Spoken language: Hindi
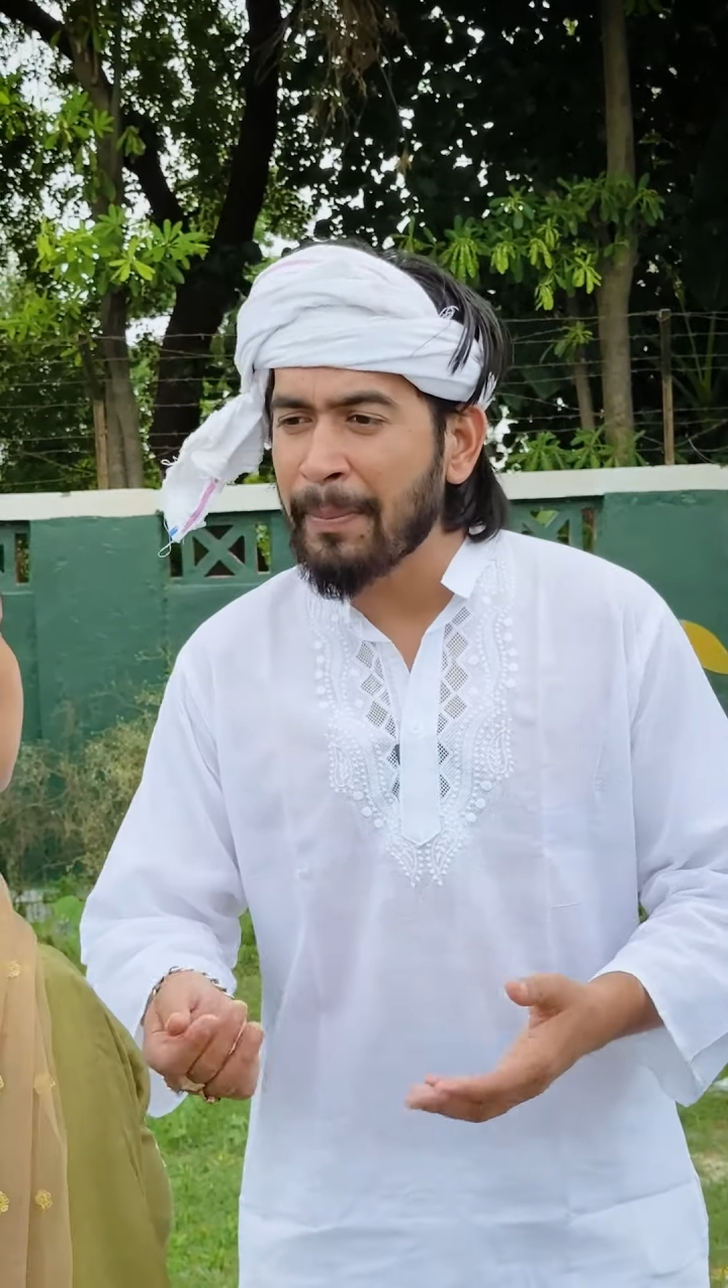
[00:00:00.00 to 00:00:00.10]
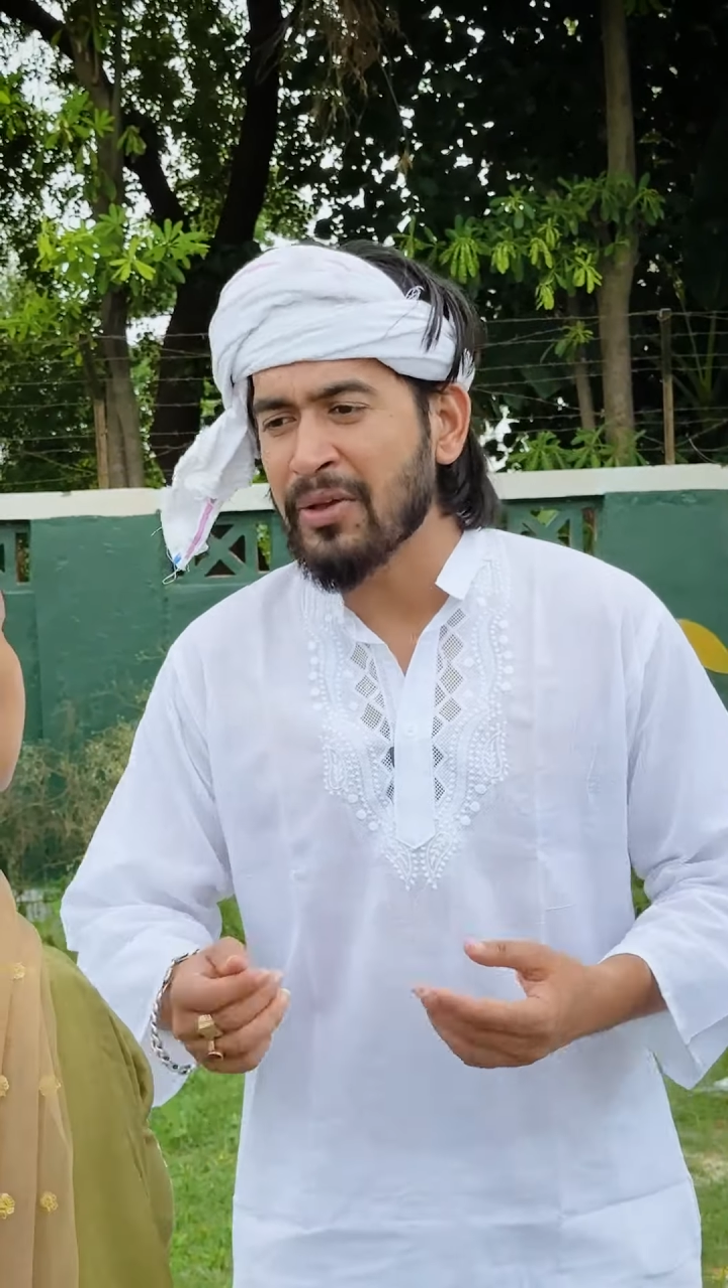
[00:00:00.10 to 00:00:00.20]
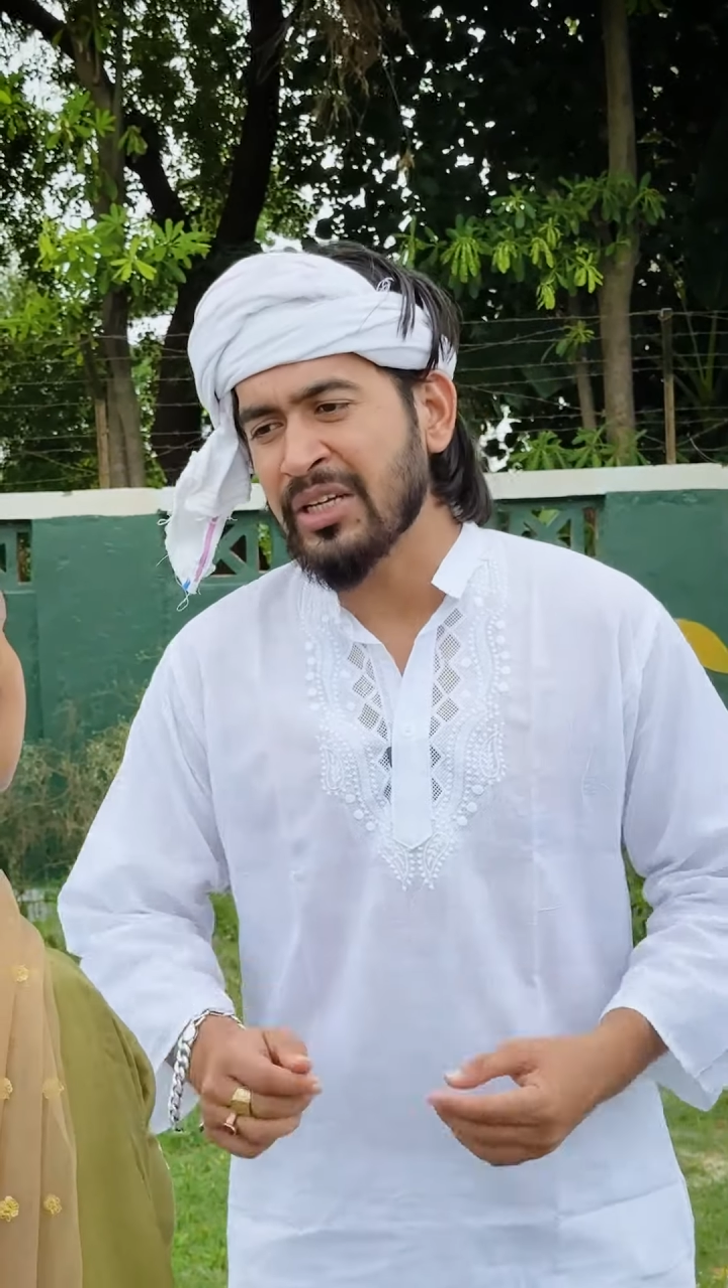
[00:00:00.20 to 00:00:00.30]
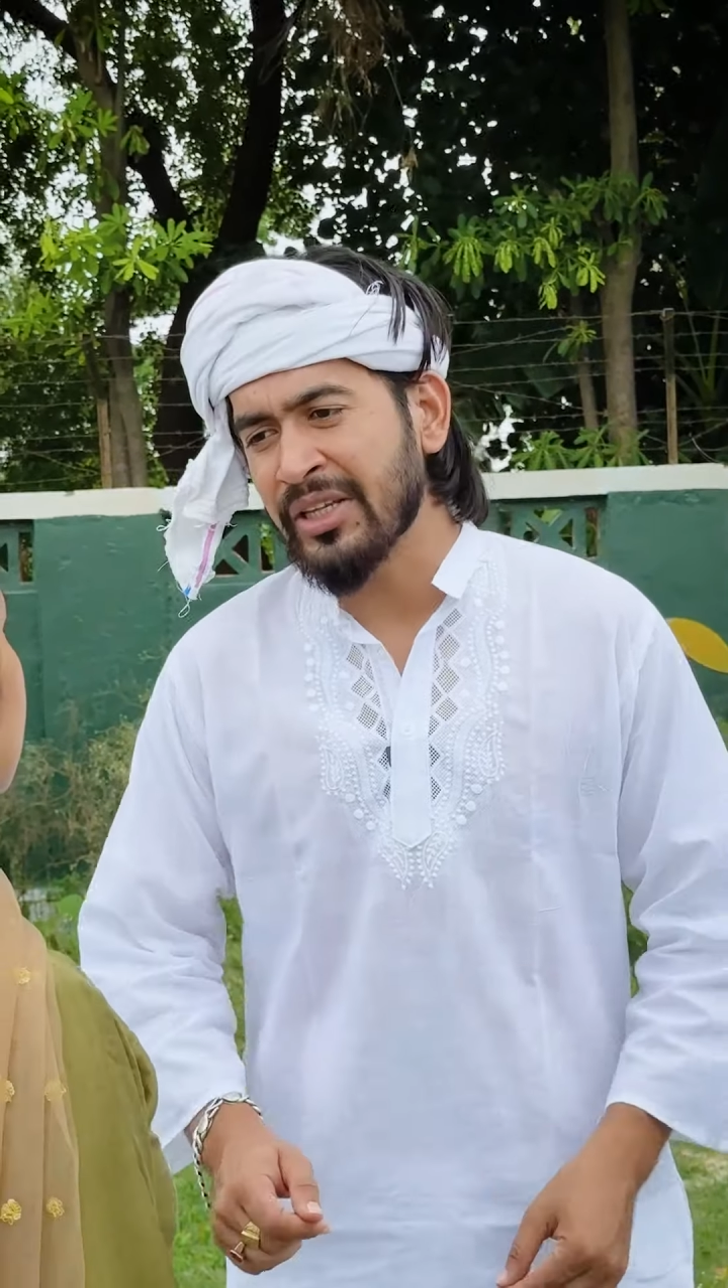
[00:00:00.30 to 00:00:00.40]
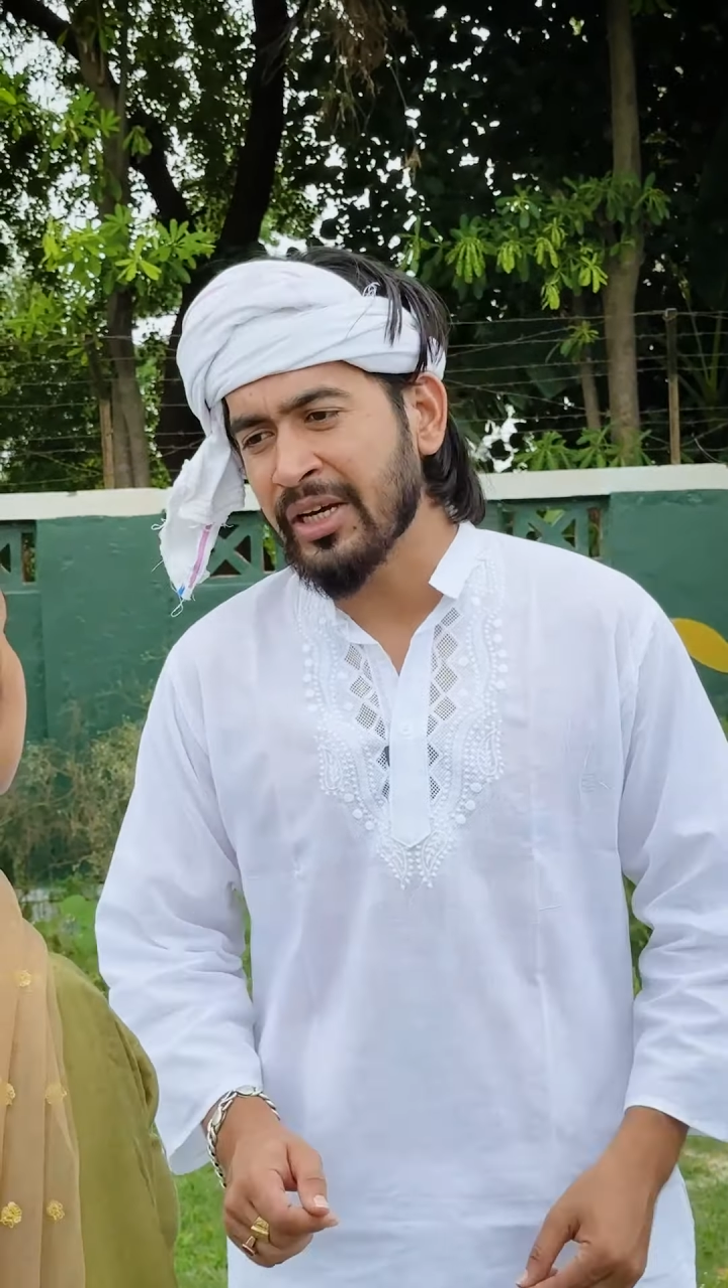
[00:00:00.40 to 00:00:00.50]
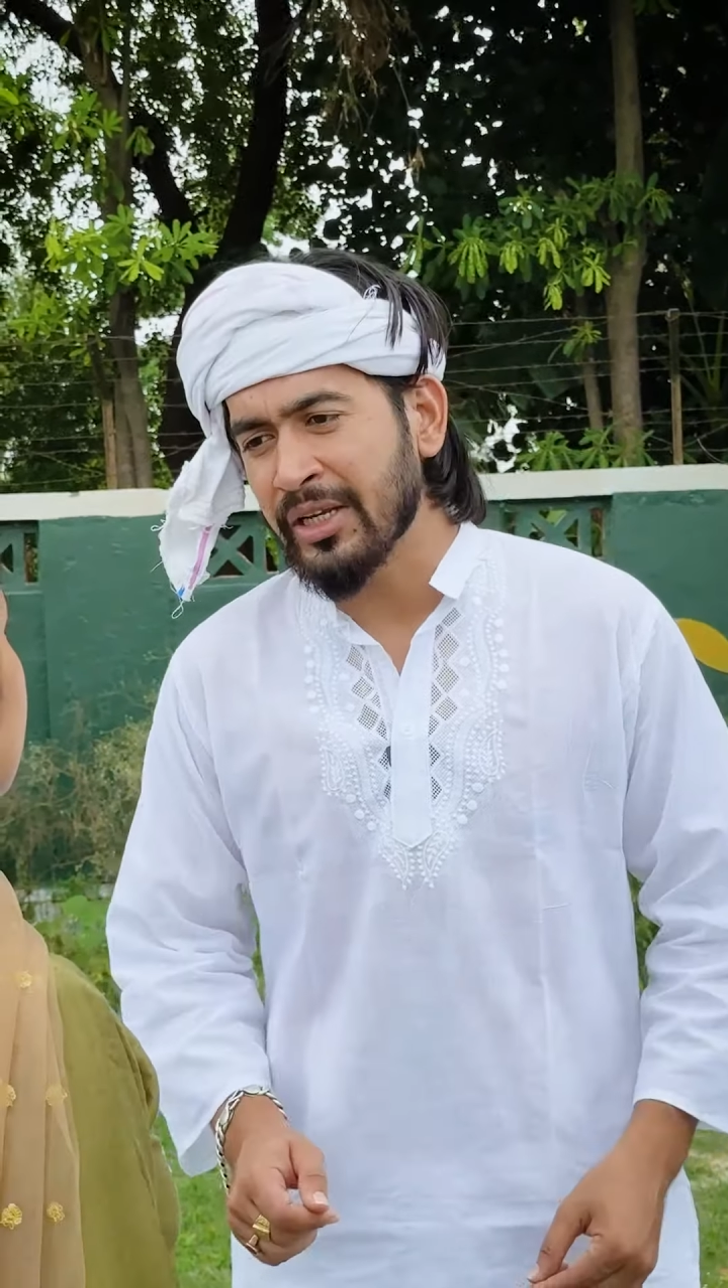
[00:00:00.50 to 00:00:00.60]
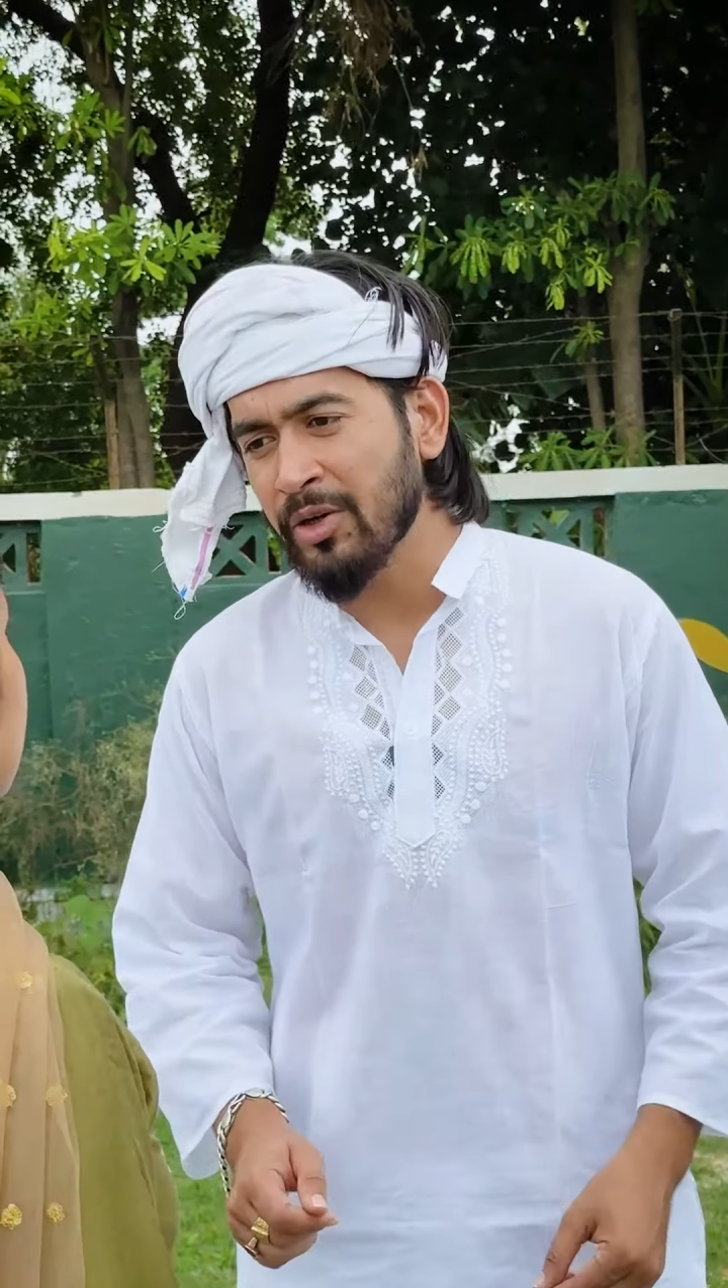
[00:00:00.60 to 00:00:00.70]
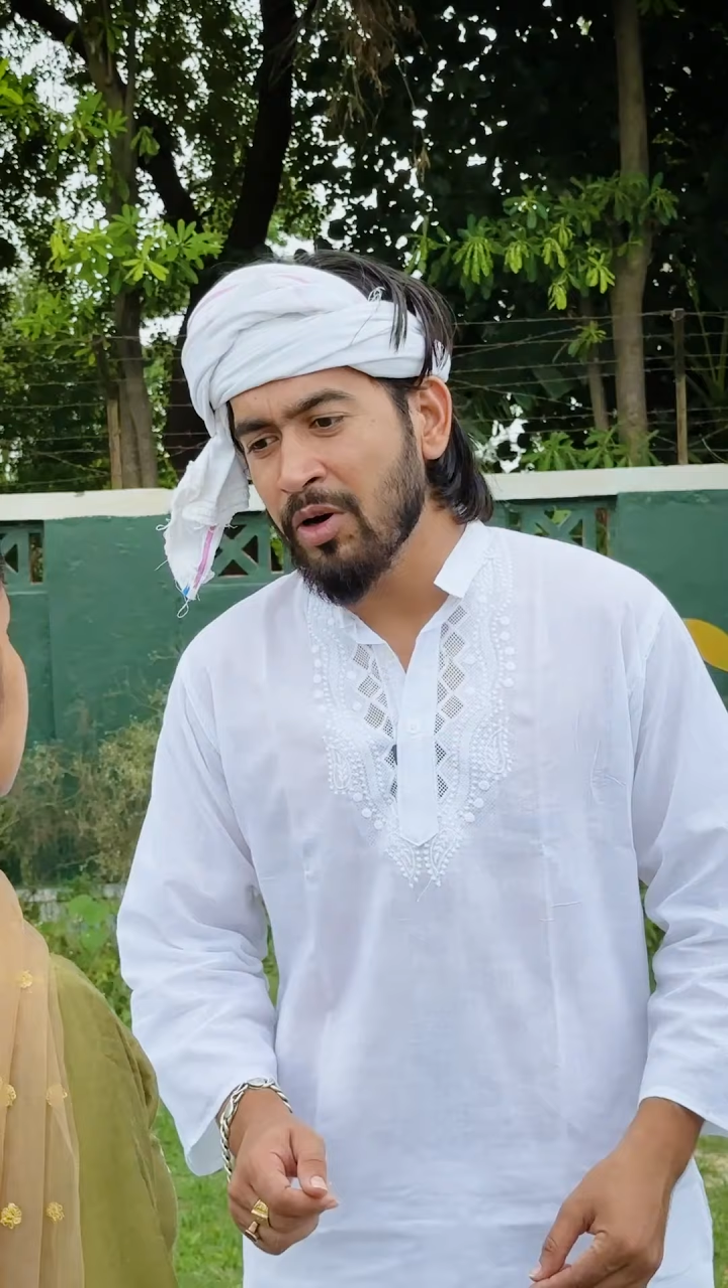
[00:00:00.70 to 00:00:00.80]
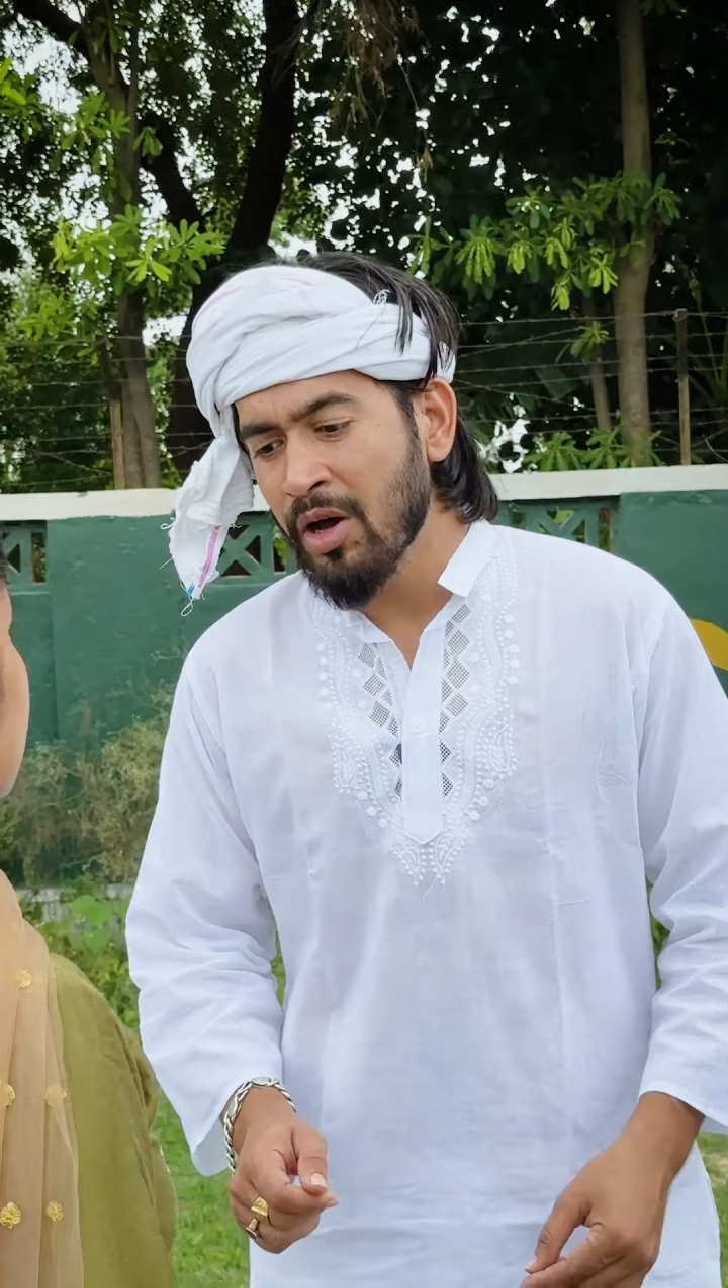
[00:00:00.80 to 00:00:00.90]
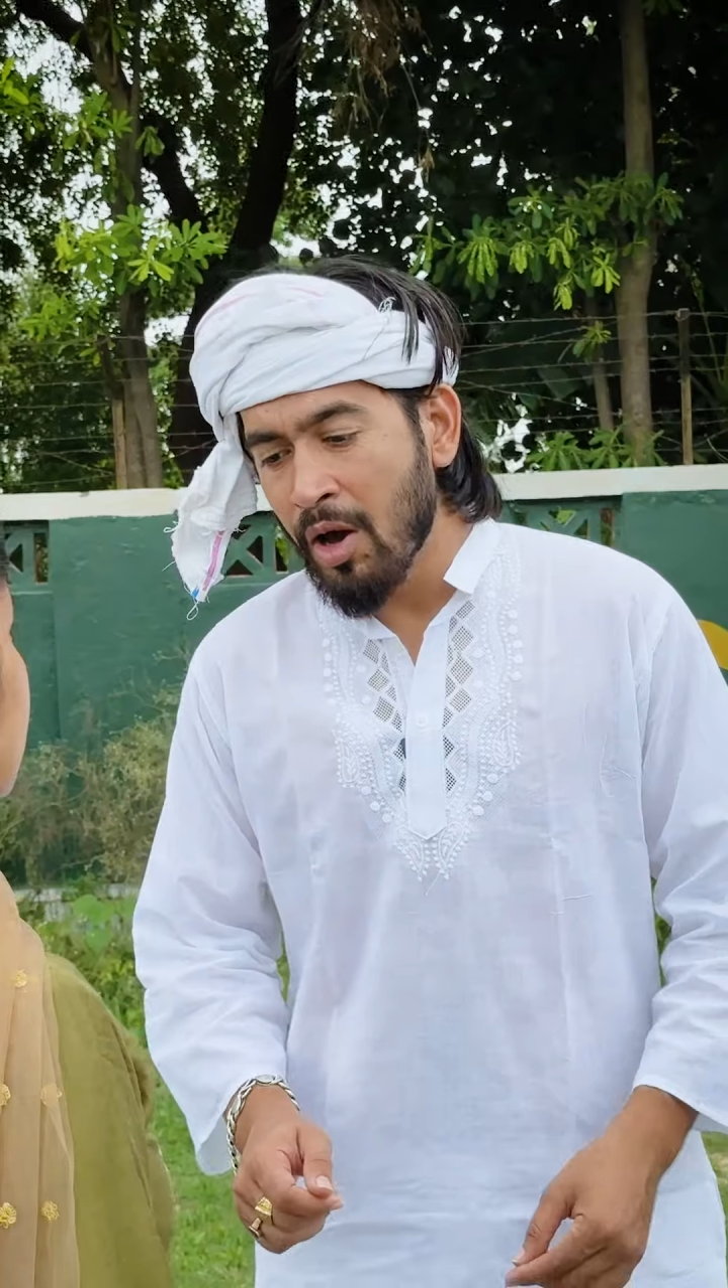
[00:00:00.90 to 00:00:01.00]
में पैसा देख रहे
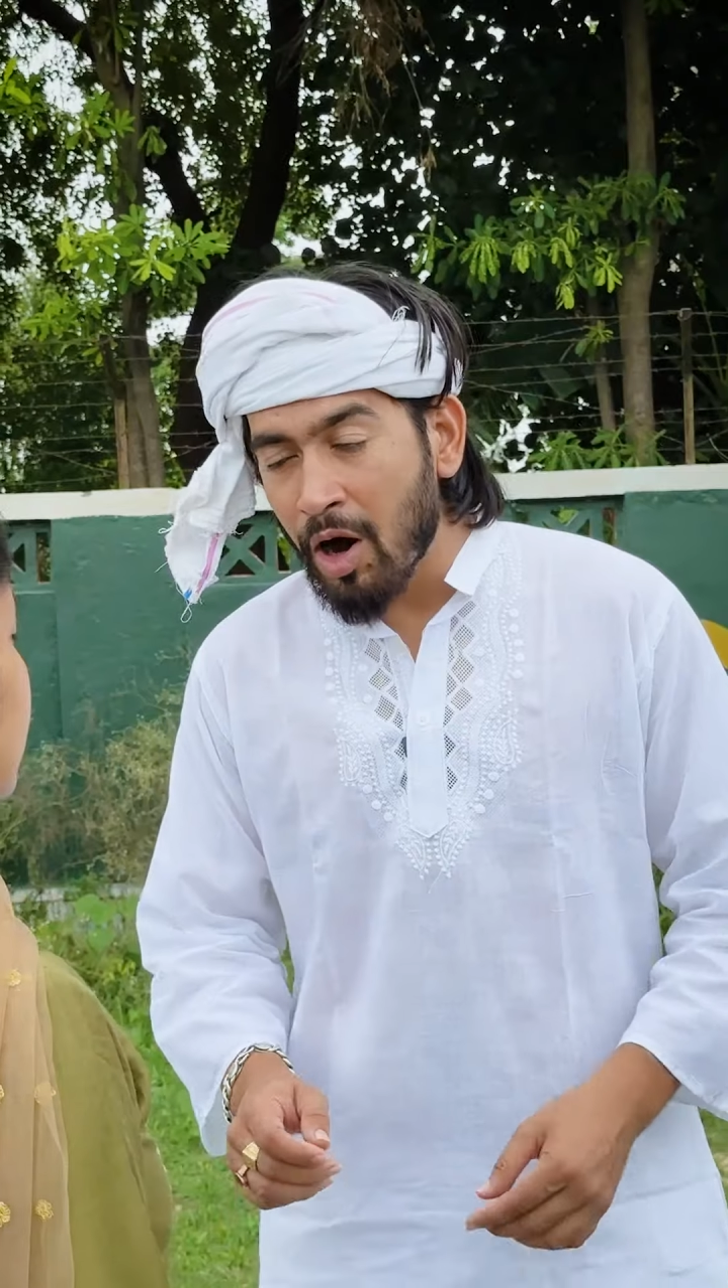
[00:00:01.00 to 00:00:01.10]
हो